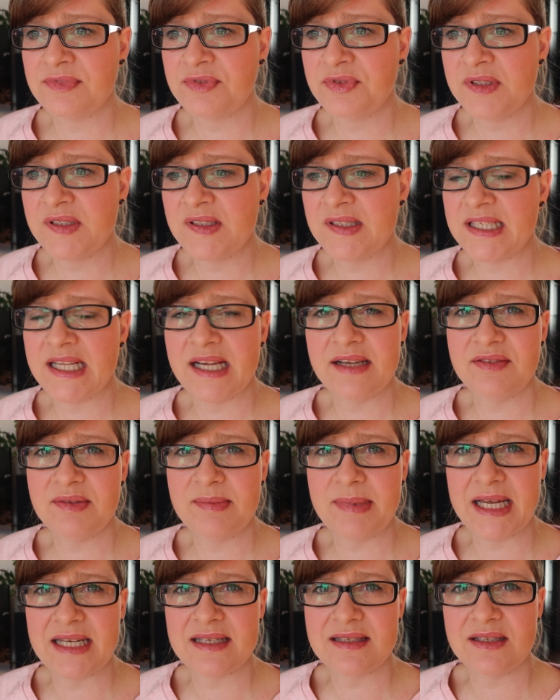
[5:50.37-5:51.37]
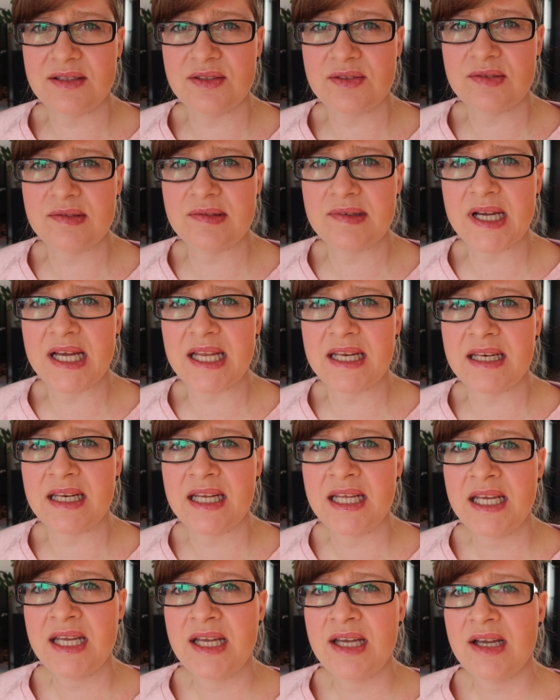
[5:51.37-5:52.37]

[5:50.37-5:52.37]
fühlt sich halt wie Blasenentzündung an